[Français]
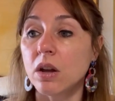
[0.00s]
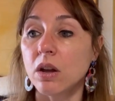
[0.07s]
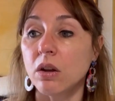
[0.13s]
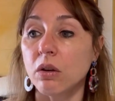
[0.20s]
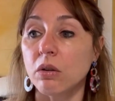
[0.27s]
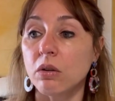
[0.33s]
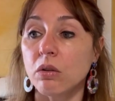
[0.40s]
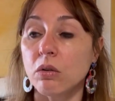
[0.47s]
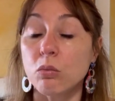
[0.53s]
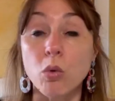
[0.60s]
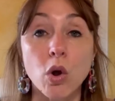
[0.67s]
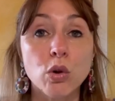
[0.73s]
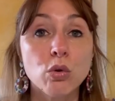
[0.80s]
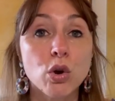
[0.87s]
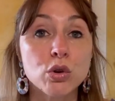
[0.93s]
Euh,
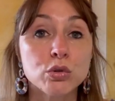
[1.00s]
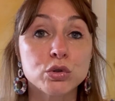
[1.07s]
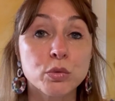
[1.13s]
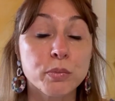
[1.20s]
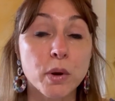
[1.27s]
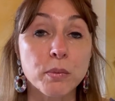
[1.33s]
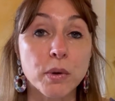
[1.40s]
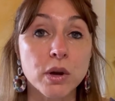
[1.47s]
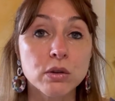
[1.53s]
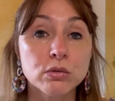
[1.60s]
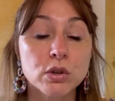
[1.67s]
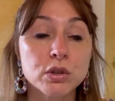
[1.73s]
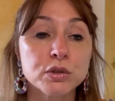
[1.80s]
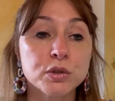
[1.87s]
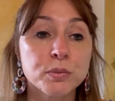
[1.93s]
ouais, elle était pas mal,
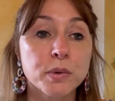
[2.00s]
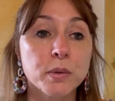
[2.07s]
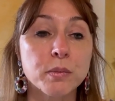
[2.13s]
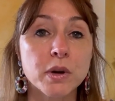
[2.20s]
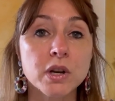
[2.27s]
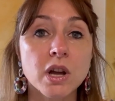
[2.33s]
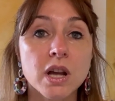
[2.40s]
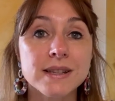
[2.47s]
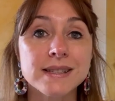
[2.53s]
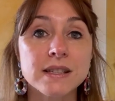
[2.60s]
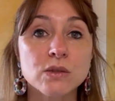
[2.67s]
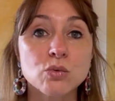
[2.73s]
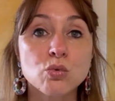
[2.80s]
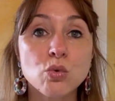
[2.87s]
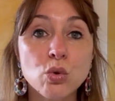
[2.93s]
elle était pas mal,
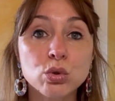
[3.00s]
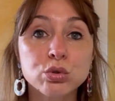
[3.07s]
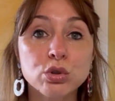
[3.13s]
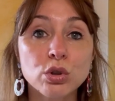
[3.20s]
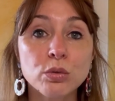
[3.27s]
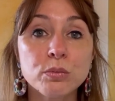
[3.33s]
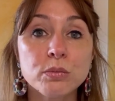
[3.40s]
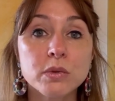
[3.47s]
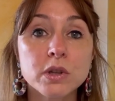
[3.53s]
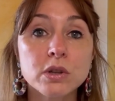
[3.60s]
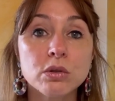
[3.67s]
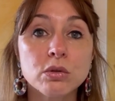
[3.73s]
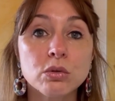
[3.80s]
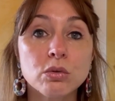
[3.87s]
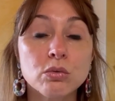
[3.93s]
assez courte, mais
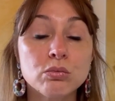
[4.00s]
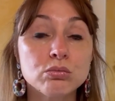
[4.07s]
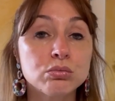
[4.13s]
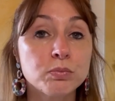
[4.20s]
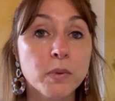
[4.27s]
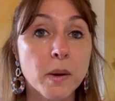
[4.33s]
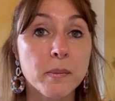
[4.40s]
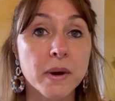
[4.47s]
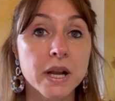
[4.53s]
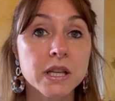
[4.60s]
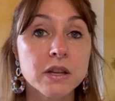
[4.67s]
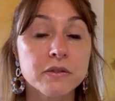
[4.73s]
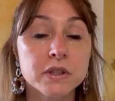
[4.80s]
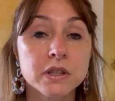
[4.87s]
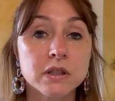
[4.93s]
euh, pas mal, il y
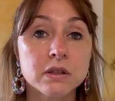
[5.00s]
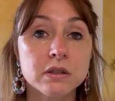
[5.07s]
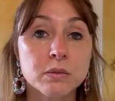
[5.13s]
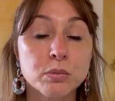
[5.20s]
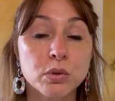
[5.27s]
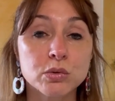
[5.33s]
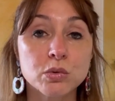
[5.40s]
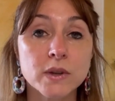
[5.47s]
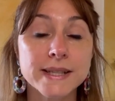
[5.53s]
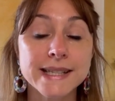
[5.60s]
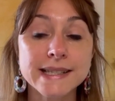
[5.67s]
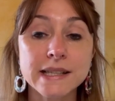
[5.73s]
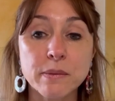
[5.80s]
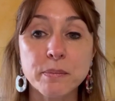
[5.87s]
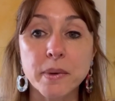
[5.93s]
avait des produits assez
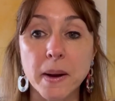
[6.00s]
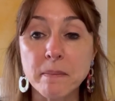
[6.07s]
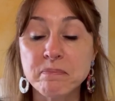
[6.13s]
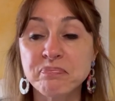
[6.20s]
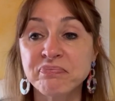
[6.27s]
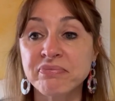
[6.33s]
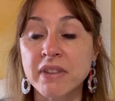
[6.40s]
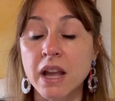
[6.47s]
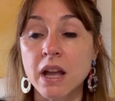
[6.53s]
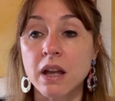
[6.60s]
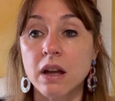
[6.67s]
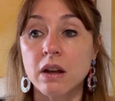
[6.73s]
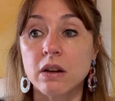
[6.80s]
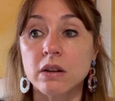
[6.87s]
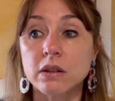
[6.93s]
sympas.
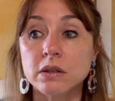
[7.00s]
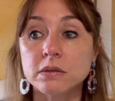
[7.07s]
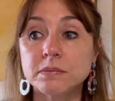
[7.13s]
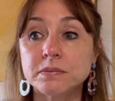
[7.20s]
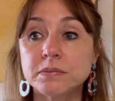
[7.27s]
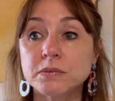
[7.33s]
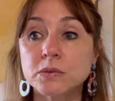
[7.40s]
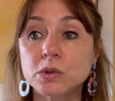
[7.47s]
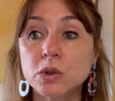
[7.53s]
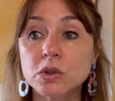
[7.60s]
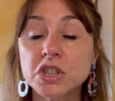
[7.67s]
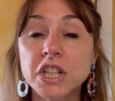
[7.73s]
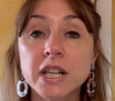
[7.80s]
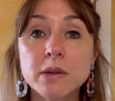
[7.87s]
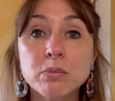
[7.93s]
Euh, donc
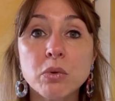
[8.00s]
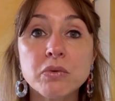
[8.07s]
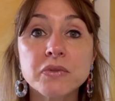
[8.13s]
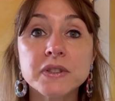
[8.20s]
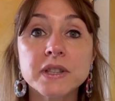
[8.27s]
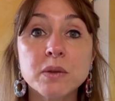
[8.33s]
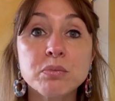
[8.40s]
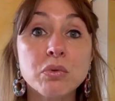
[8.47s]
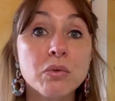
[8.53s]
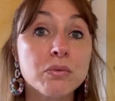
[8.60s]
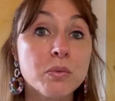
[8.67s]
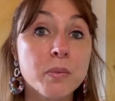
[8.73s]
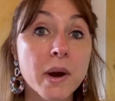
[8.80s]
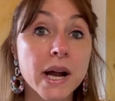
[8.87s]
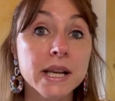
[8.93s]
j'en ai profité pour
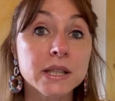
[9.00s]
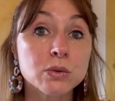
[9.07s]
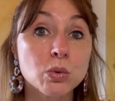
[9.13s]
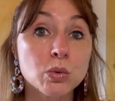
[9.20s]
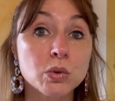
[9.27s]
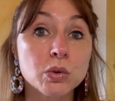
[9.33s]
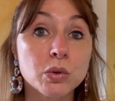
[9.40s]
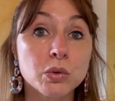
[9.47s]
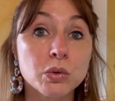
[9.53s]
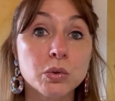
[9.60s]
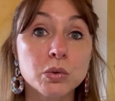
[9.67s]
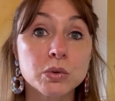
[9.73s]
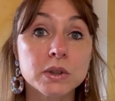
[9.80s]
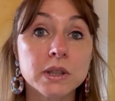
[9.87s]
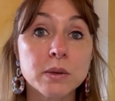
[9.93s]
vous parler donc
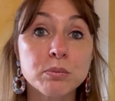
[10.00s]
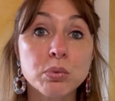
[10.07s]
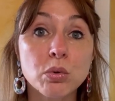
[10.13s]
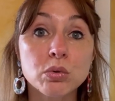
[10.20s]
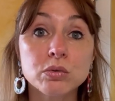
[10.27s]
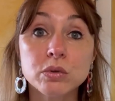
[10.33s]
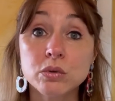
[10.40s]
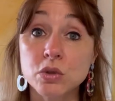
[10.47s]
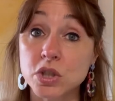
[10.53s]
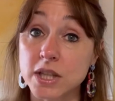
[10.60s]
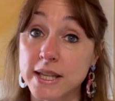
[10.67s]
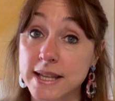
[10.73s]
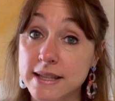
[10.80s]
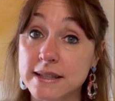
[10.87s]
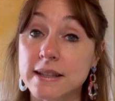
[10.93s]
euh, des produits de chez
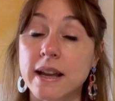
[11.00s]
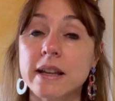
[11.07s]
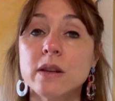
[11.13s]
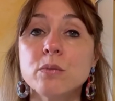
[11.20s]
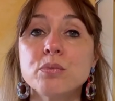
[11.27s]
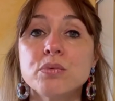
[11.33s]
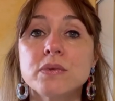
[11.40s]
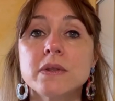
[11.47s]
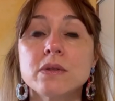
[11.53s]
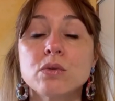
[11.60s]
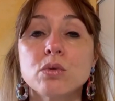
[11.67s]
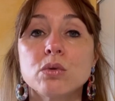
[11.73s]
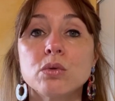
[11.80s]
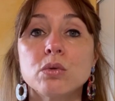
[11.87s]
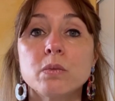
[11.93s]
YesStyle
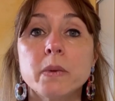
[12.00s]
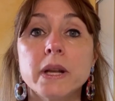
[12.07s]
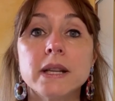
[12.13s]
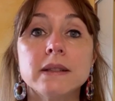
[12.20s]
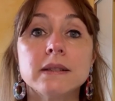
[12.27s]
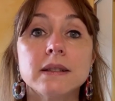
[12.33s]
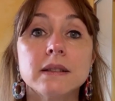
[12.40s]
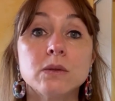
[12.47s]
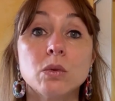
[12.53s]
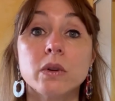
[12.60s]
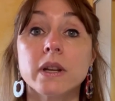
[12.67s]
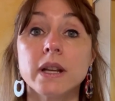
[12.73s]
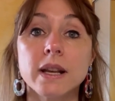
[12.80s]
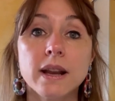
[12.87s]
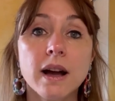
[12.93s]
puisque ben, l'été
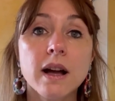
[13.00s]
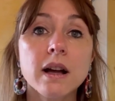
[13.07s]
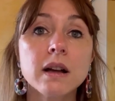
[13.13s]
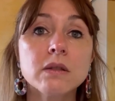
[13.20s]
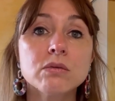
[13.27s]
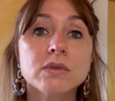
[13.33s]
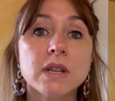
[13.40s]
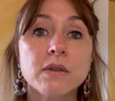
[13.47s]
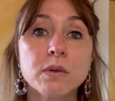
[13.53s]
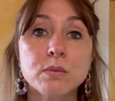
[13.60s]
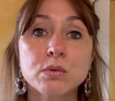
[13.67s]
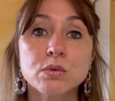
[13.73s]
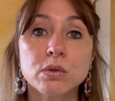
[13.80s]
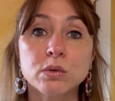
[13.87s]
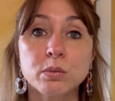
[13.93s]
est là, vous avez
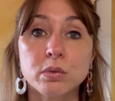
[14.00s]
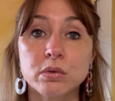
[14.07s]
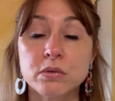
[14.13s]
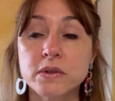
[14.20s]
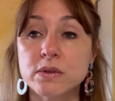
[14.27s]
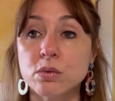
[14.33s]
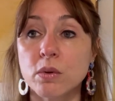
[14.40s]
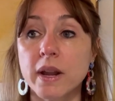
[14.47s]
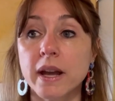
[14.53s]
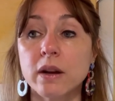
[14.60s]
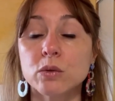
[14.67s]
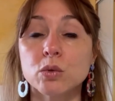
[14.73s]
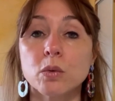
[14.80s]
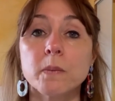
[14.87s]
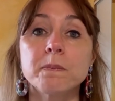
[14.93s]
besoin de produits
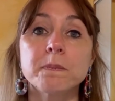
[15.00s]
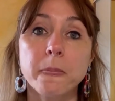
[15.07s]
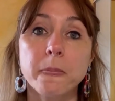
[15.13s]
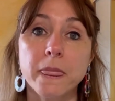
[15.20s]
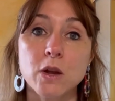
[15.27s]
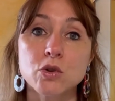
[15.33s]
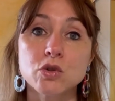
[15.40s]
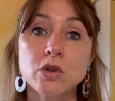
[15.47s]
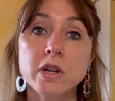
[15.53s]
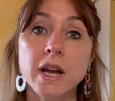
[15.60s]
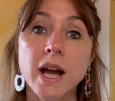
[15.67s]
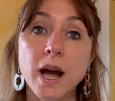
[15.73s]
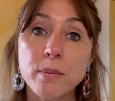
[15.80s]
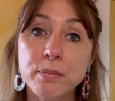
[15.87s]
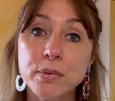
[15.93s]
solaires. Donc j'ai
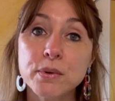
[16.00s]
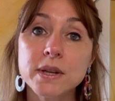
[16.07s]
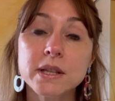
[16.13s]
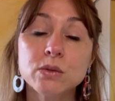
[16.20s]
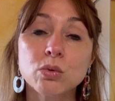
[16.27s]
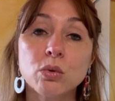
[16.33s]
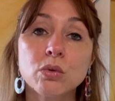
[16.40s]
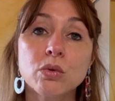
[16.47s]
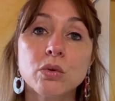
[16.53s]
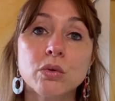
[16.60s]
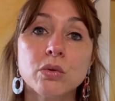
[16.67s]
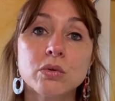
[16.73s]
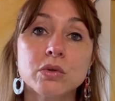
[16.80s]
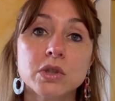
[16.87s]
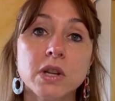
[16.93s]
rappelé donc
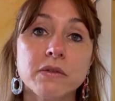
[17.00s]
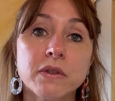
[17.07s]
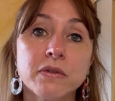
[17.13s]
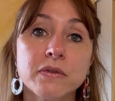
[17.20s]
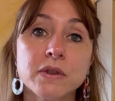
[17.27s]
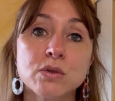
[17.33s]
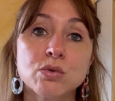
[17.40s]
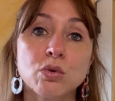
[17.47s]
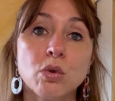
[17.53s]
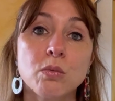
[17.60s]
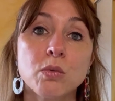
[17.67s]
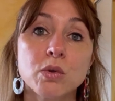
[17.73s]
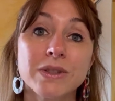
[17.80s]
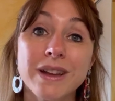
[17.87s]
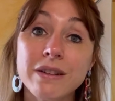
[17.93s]
euh, que j'avais fait sur
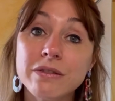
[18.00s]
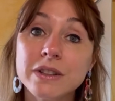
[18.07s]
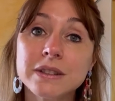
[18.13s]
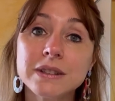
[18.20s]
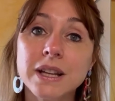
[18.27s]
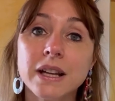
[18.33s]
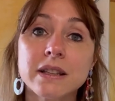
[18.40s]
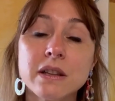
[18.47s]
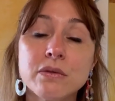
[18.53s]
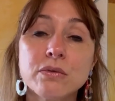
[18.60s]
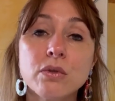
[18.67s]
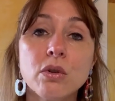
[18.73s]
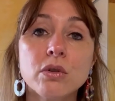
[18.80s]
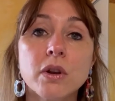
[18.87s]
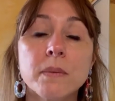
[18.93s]
mon avant-dernier
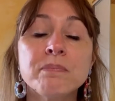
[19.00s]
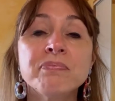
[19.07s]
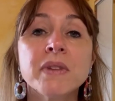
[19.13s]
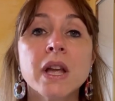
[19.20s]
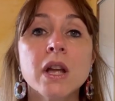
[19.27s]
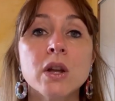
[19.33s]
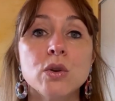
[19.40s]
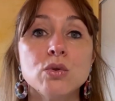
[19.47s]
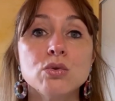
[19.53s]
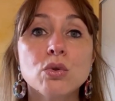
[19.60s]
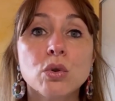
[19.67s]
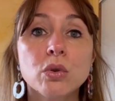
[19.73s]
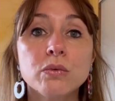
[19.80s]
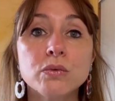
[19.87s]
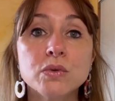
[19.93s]
vlog une
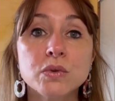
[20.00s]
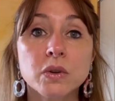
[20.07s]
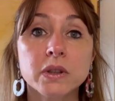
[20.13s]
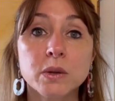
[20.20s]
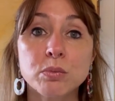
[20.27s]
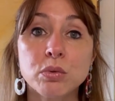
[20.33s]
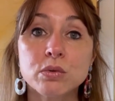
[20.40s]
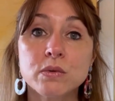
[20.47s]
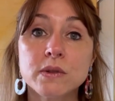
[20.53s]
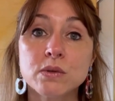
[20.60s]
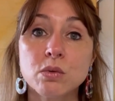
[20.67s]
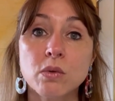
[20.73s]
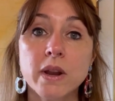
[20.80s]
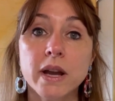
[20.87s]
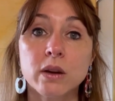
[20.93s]
revue sur des produits
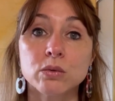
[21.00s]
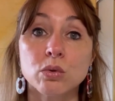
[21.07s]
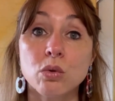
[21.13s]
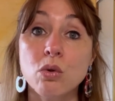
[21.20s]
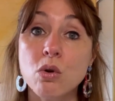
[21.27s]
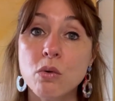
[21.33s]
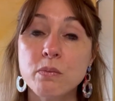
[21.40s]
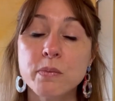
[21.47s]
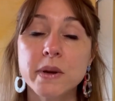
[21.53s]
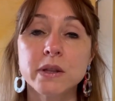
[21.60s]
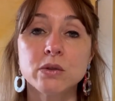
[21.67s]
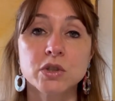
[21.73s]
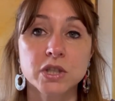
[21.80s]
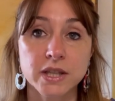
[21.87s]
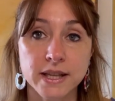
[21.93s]
solaires donc complets de chez